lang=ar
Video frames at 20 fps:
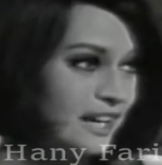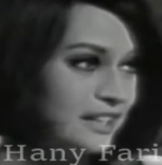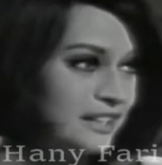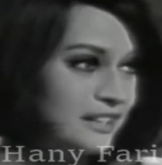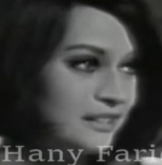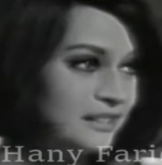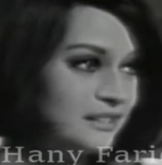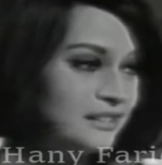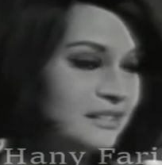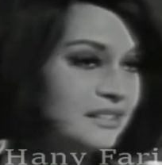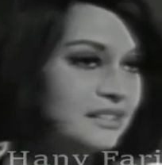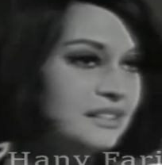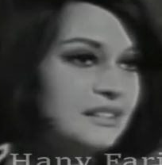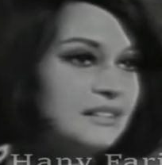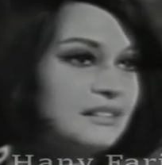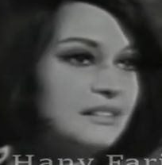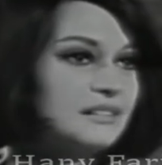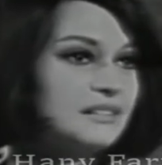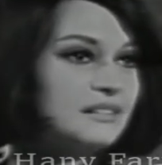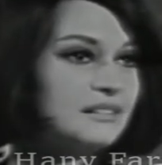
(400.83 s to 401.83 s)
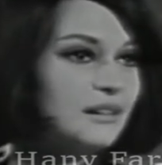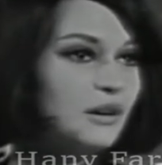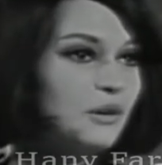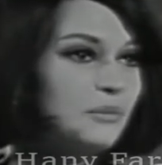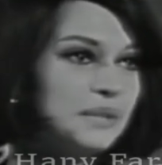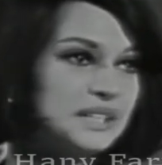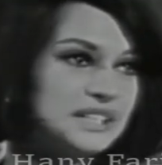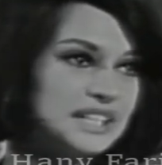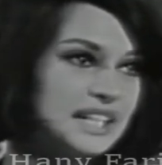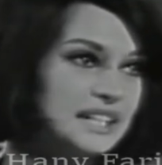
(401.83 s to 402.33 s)
يعني
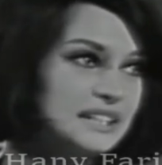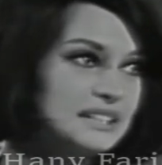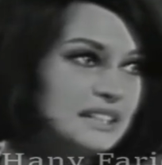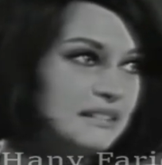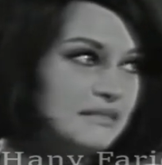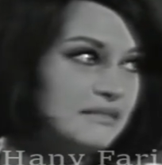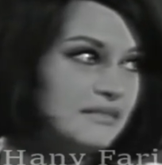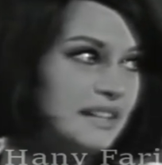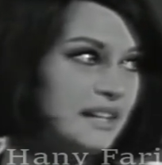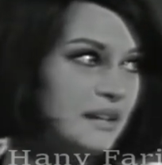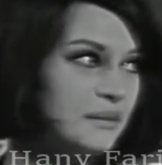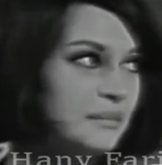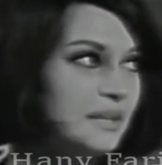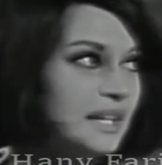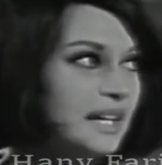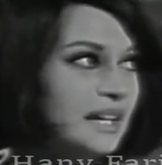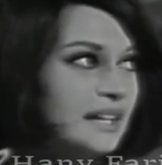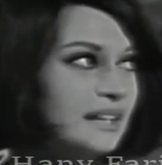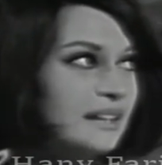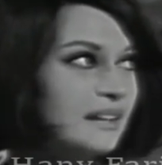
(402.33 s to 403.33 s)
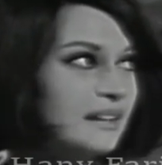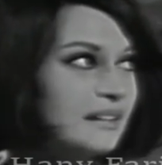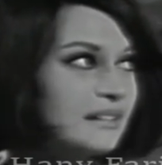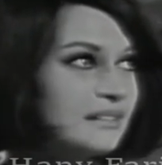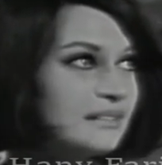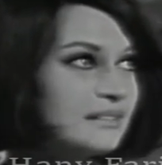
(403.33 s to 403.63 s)
هما ثلاث أفلام الحقيقة